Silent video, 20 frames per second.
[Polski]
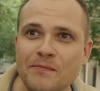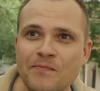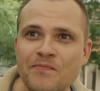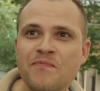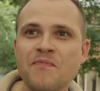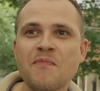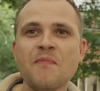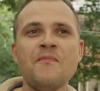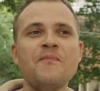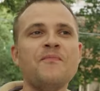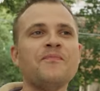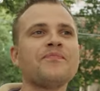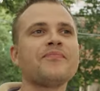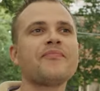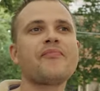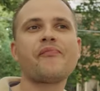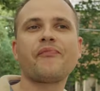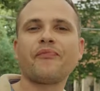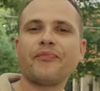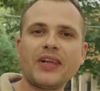
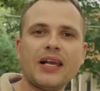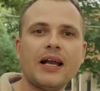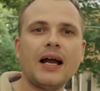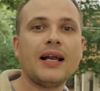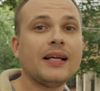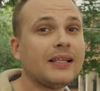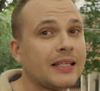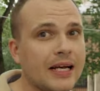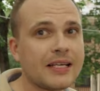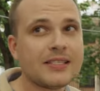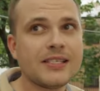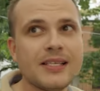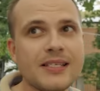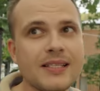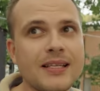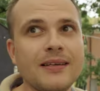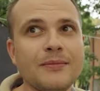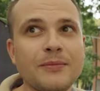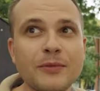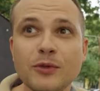No, dokładnie. Ale na razie
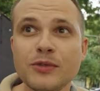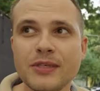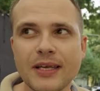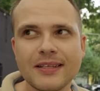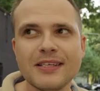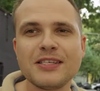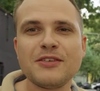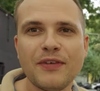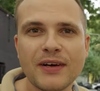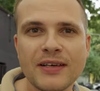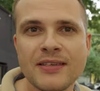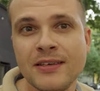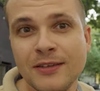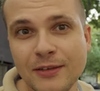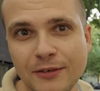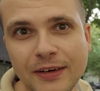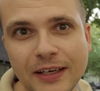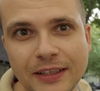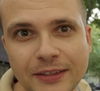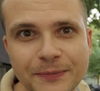jestem
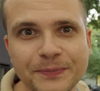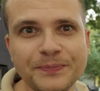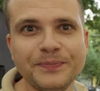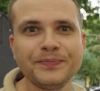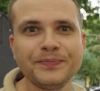usatysfakcjonowany.